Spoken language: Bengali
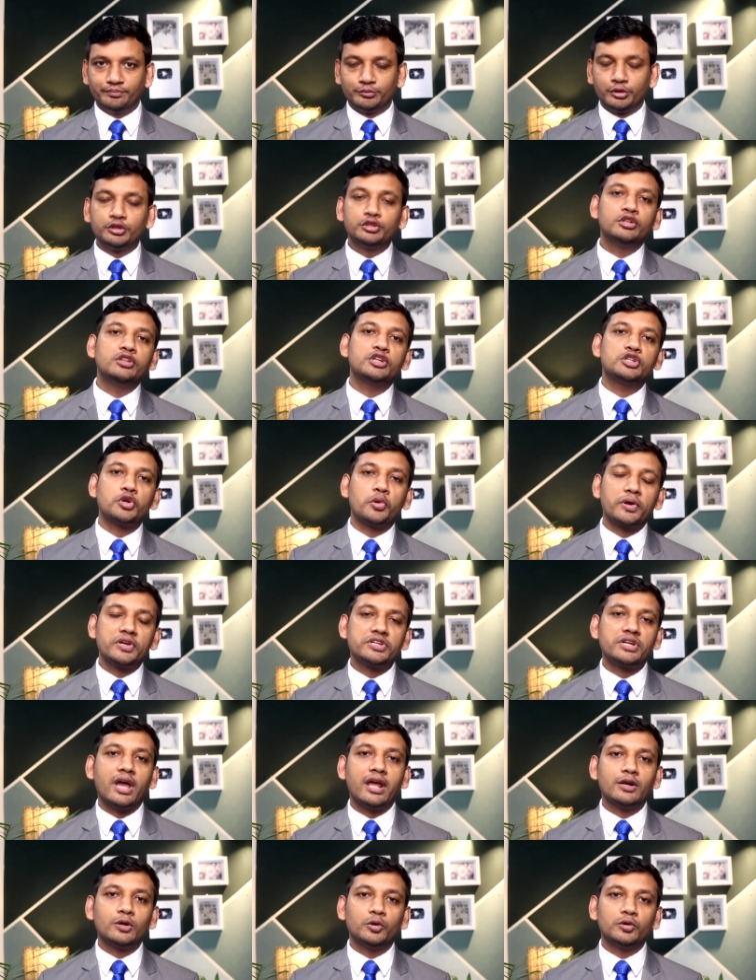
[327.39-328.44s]
বন্ধুদের সঙ্গে
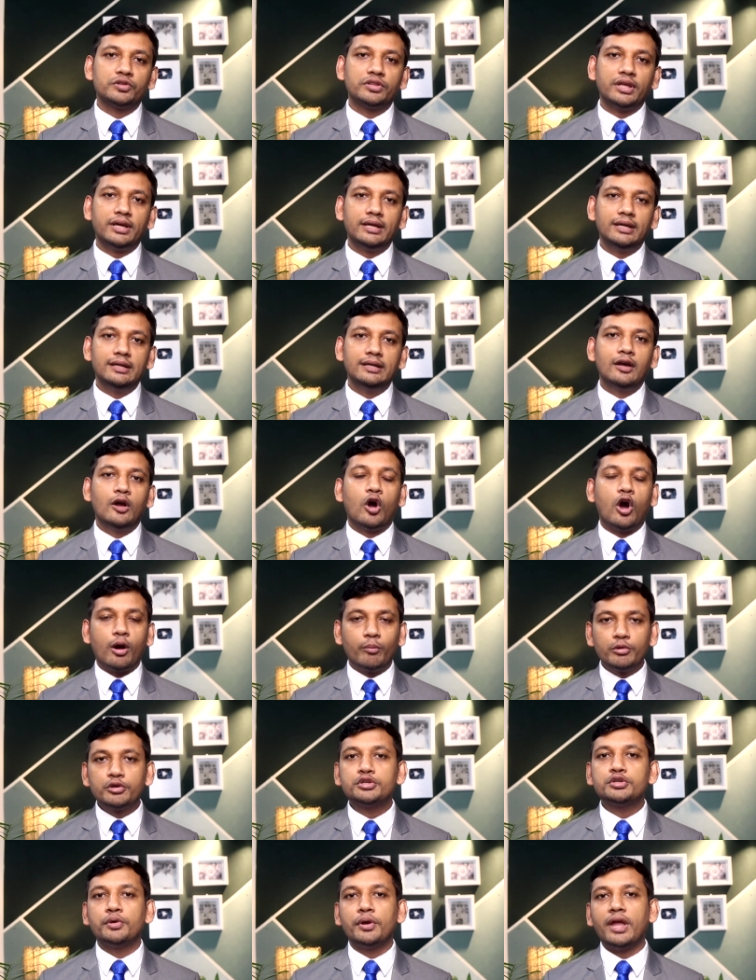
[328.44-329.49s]
শেয়ার করতে
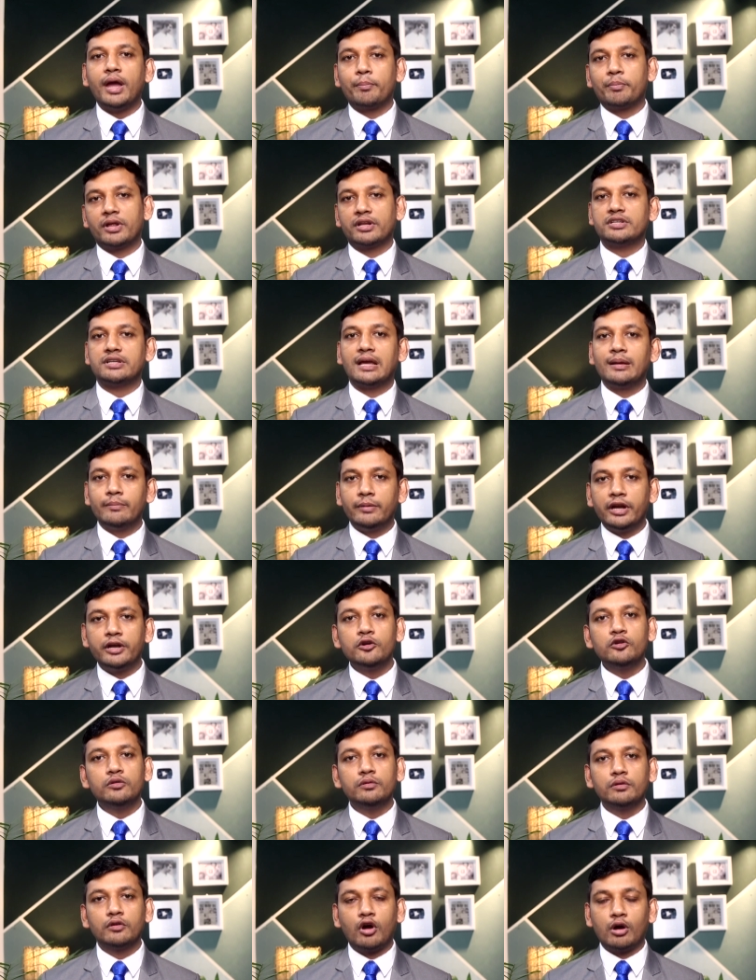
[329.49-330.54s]
অবশ্যই আপনার টাইমলাইনেও
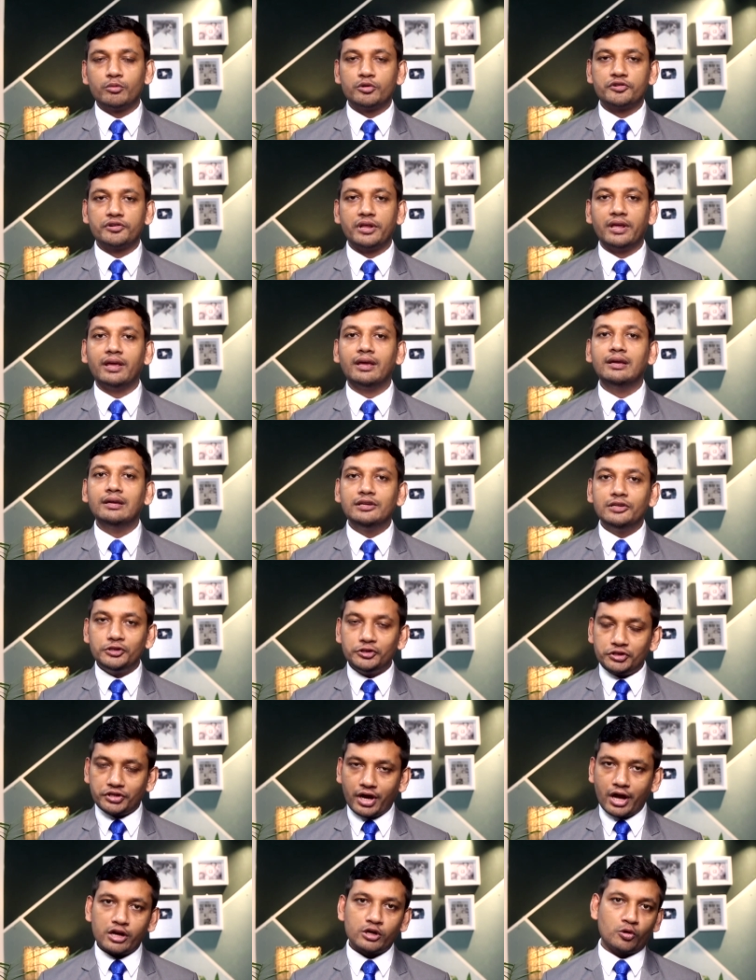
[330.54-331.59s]
খবরটি
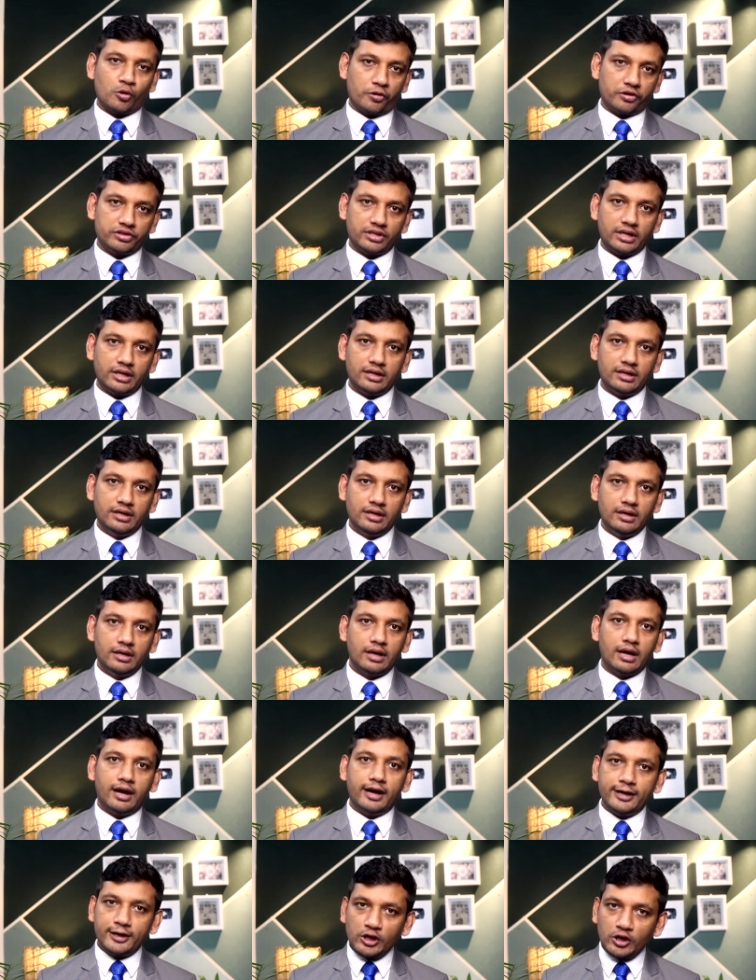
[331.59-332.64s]
শেয়ার করে দিন
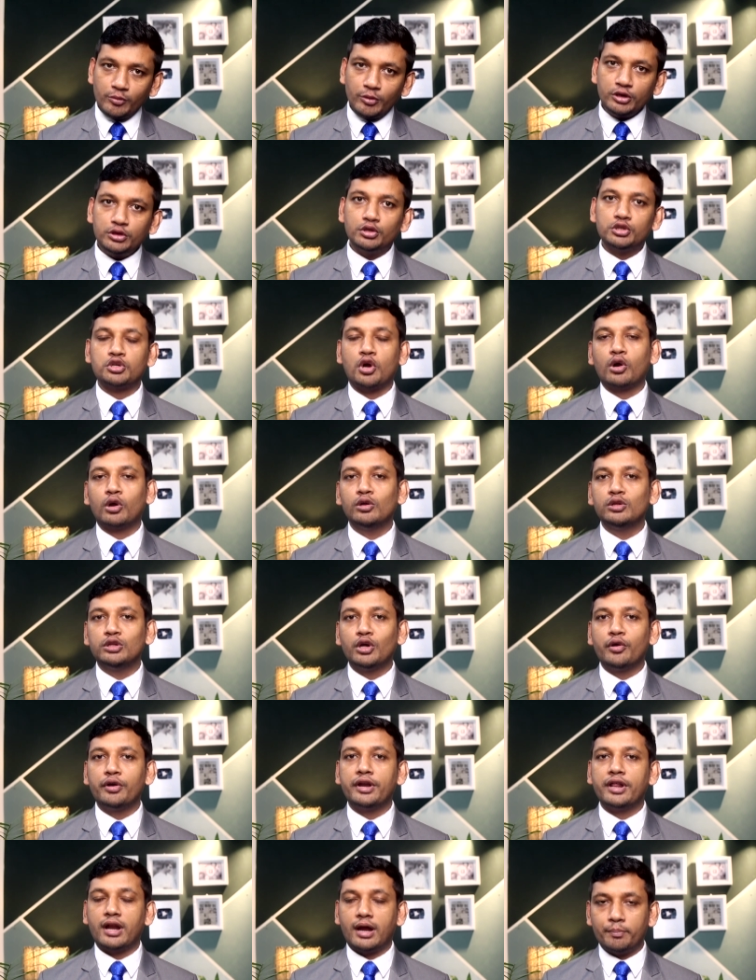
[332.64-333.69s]
আর নিয়মিত সকল
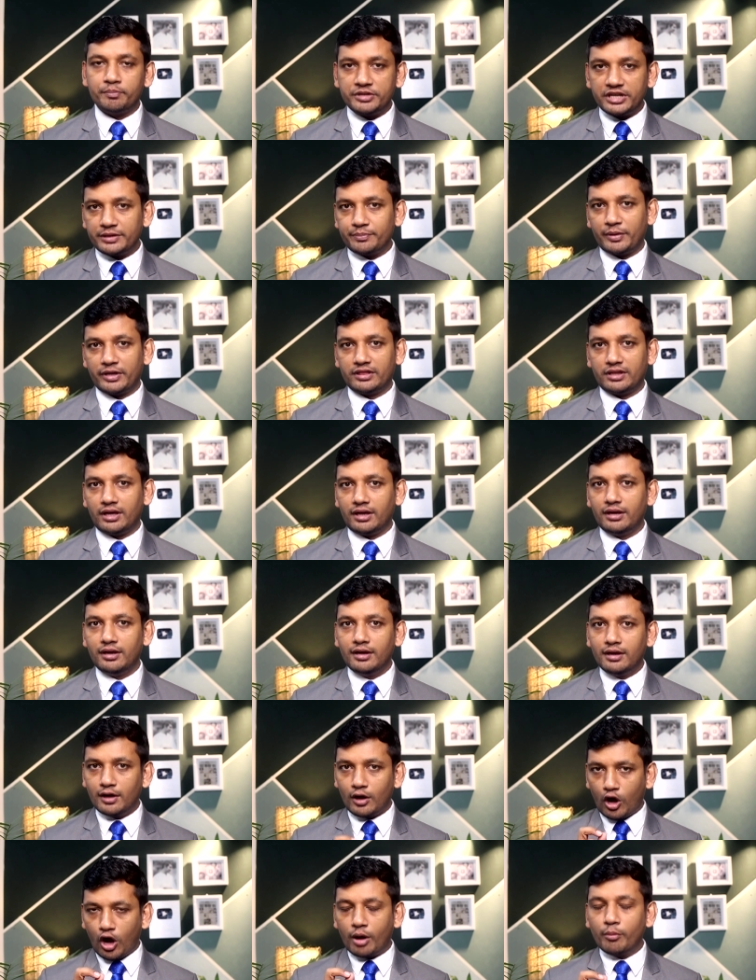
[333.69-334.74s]
ধরনের আপডেট পেতে
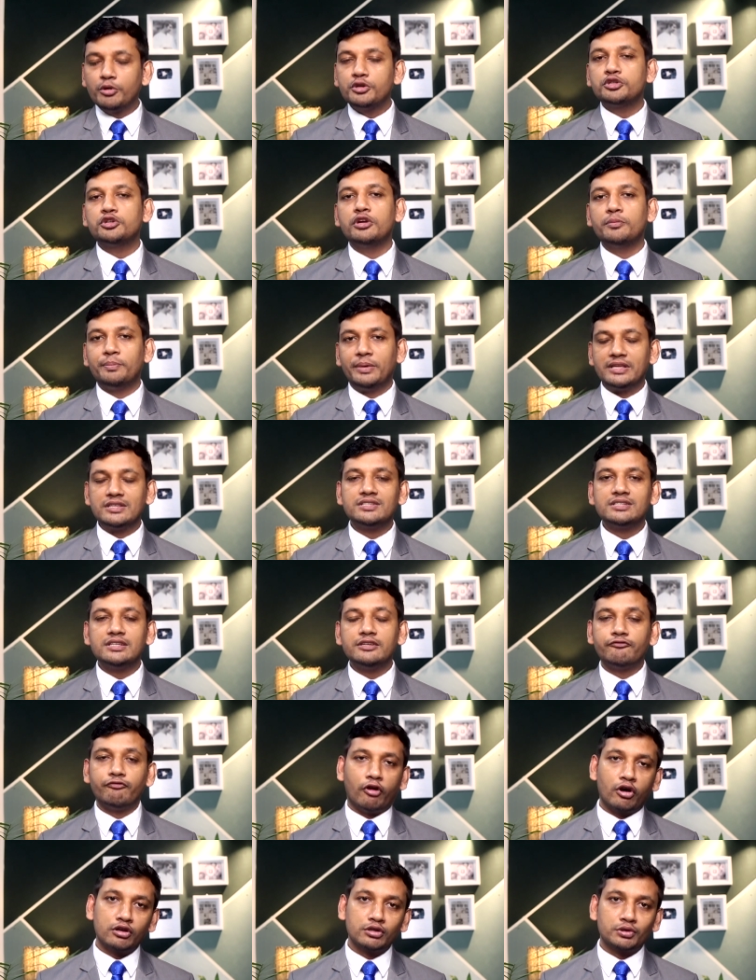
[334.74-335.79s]
অবশ্যই পেজটি
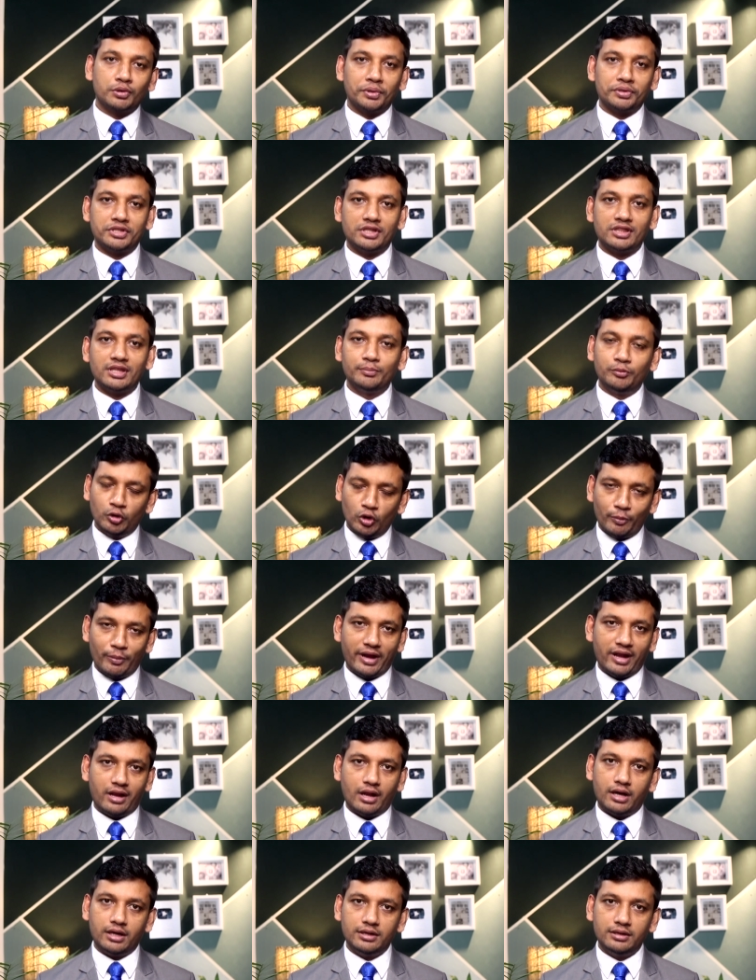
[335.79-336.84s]
ফলো করে দিতে ভুলবেন
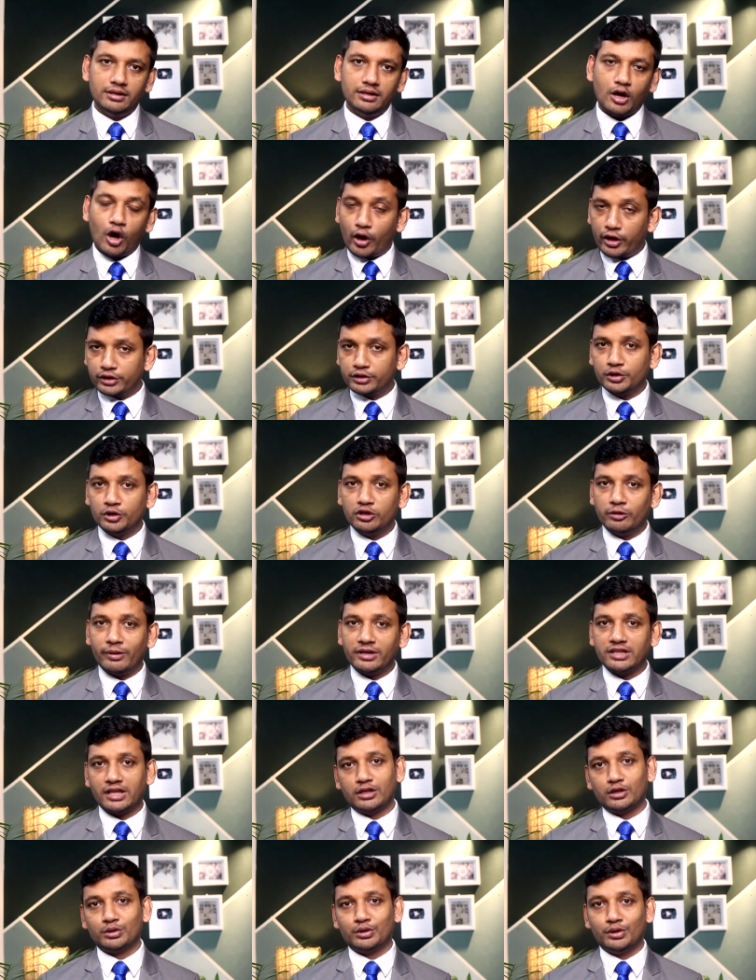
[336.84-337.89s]
না অনেক ধন্যবাদ
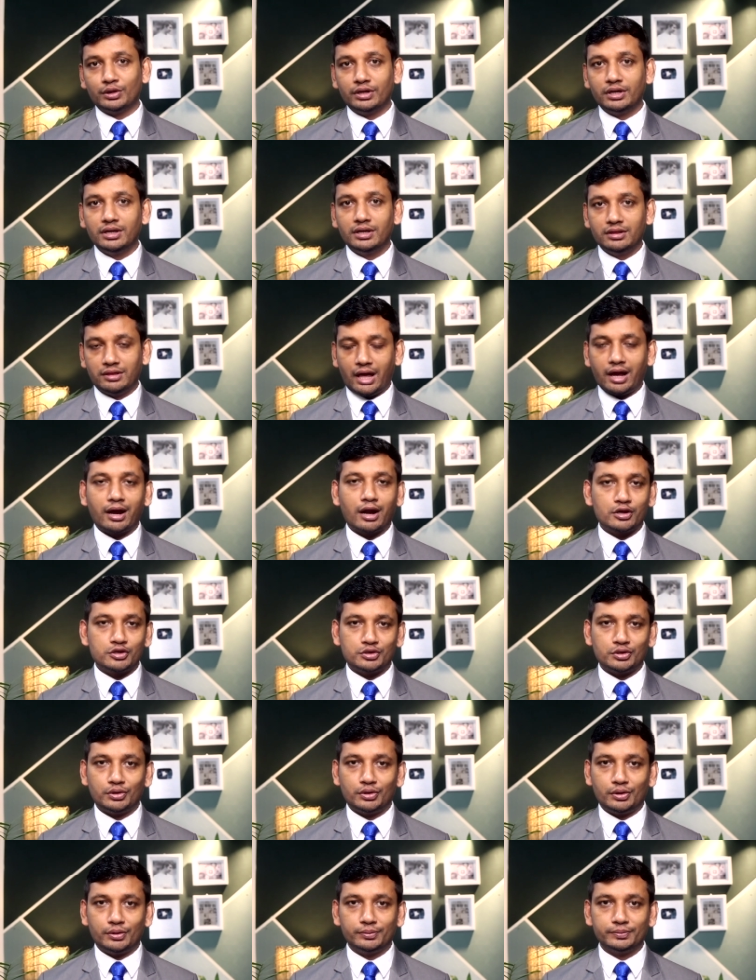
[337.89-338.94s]
এতক্ষণ দেখার জন্য